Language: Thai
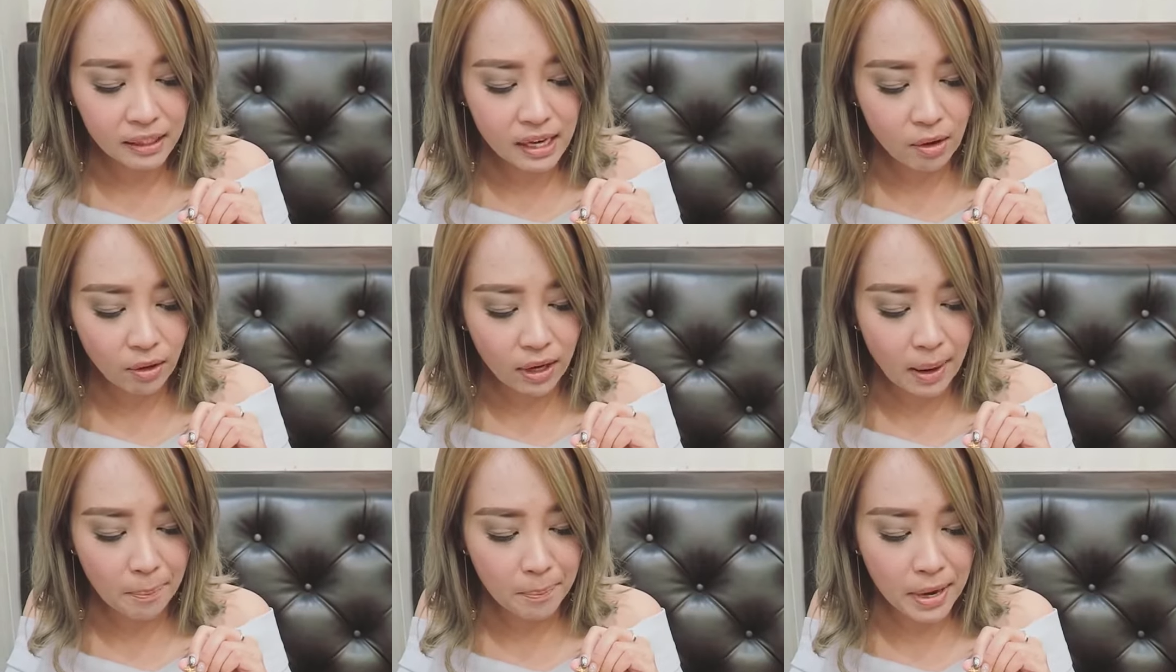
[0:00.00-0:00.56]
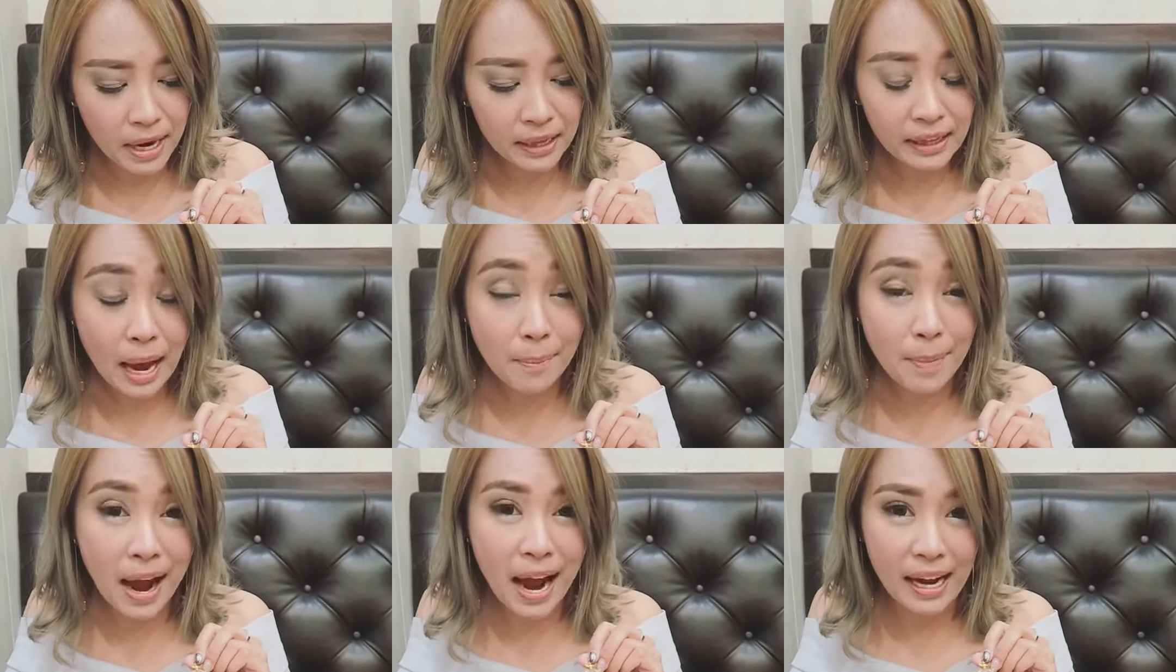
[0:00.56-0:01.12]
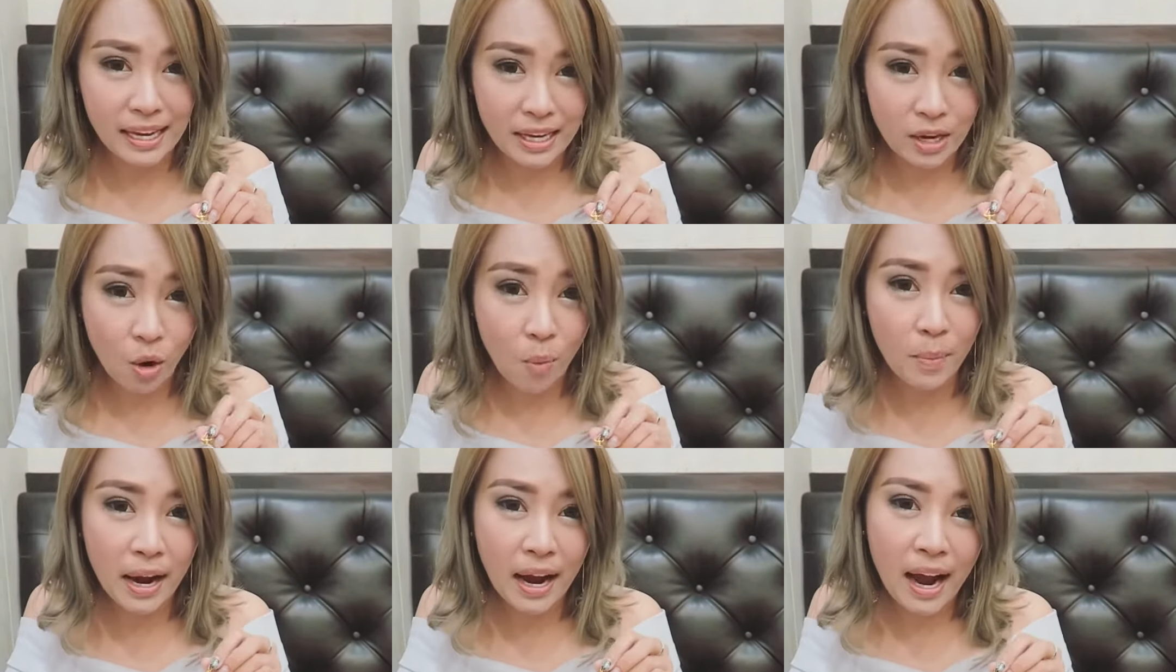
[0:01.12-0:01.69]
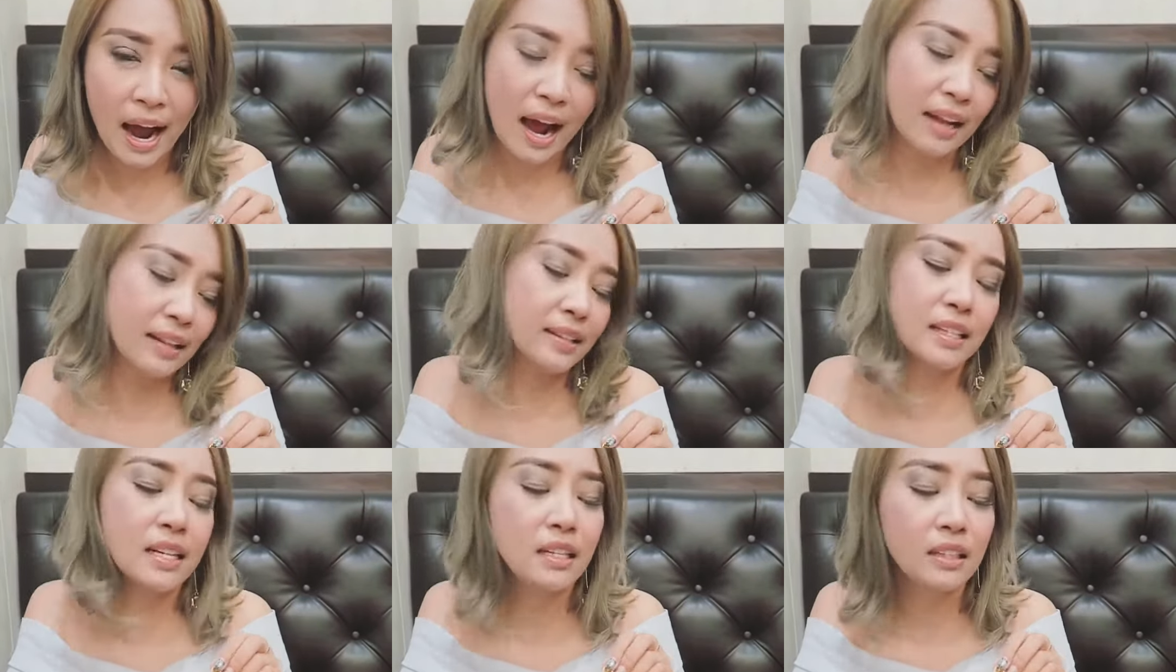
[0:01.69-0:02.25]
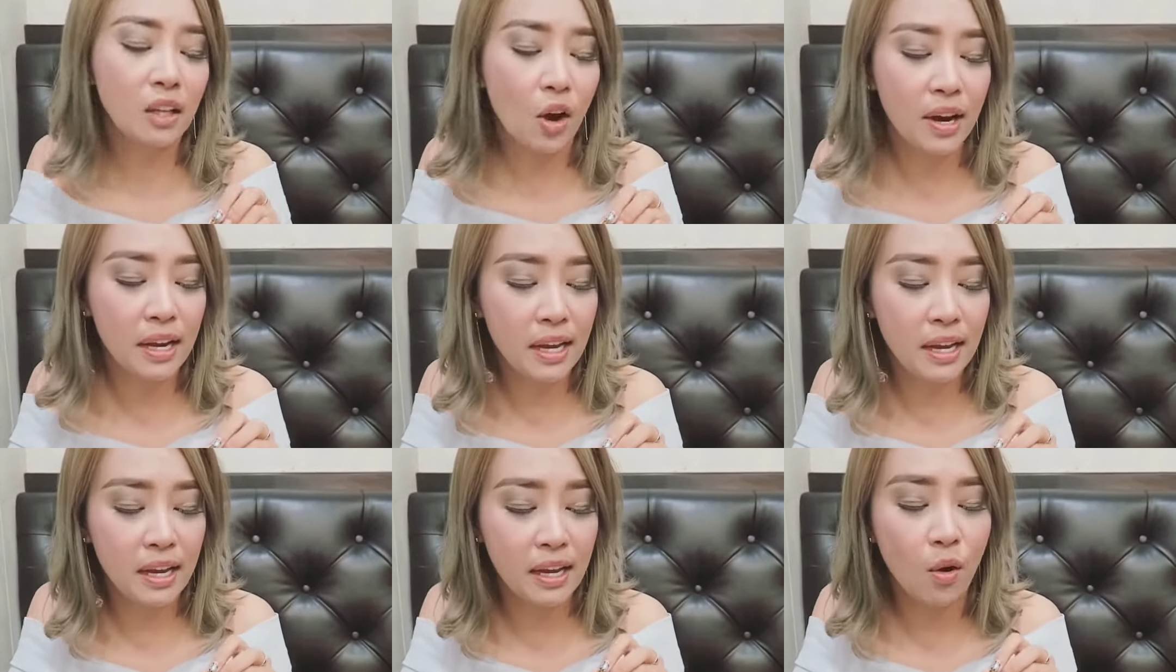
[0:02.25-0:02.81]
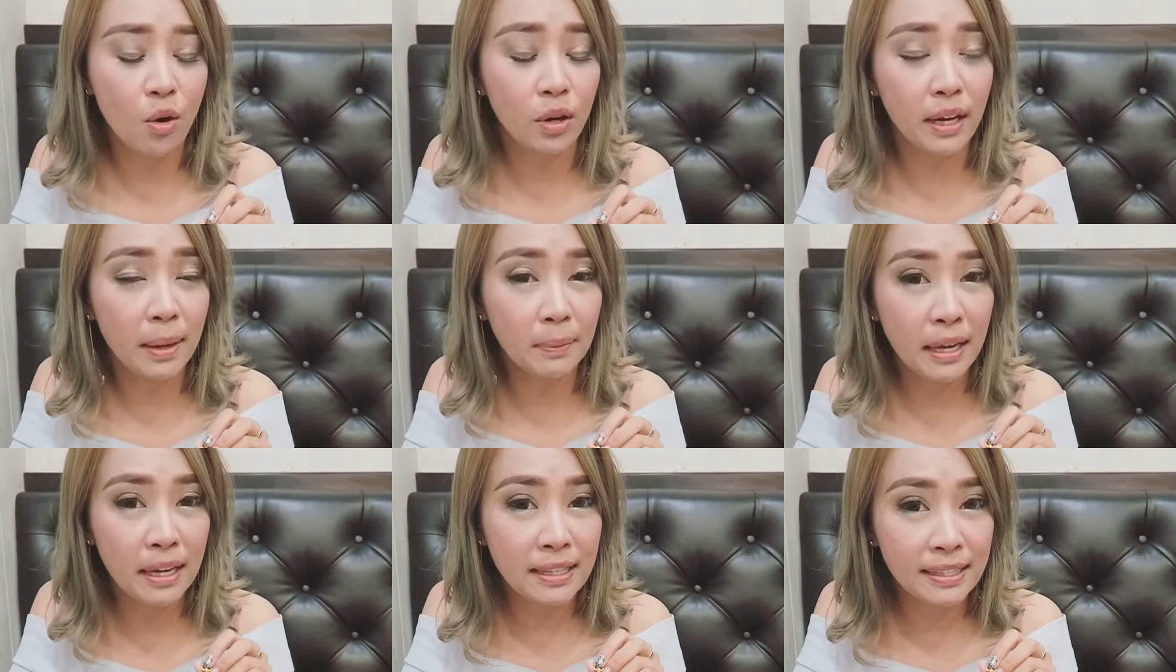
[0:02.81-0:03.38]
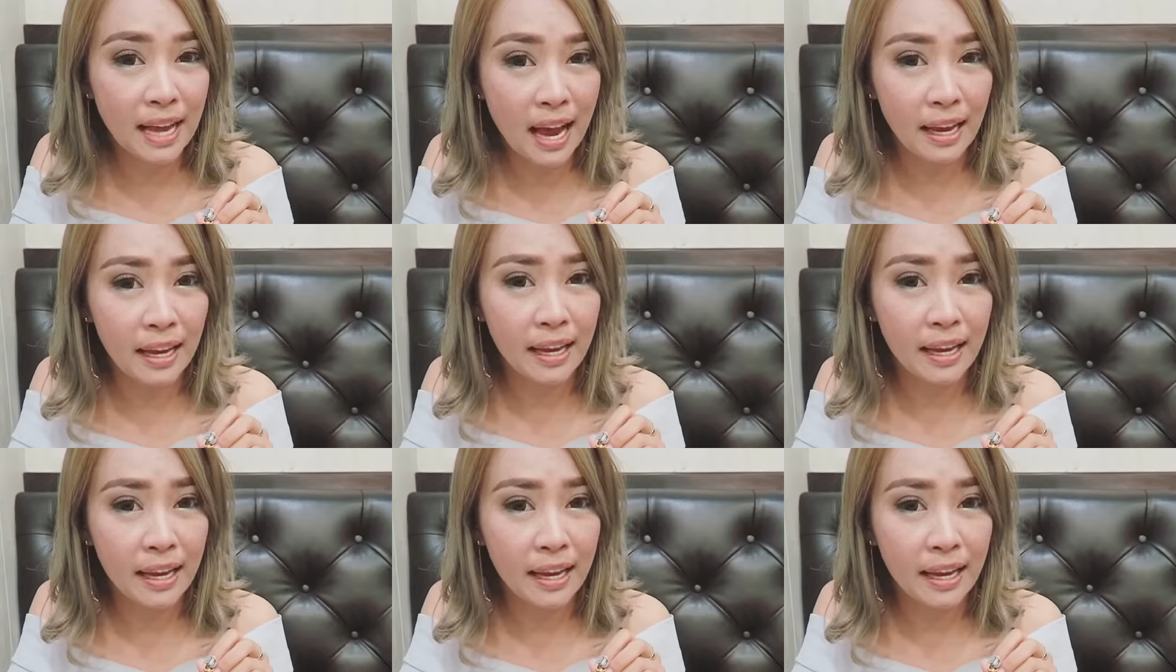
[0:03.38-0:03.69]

เกี่ยวกับเมตตามหานิยมนะคะ ซึ่งตอนนี้องค์เทพทันใจ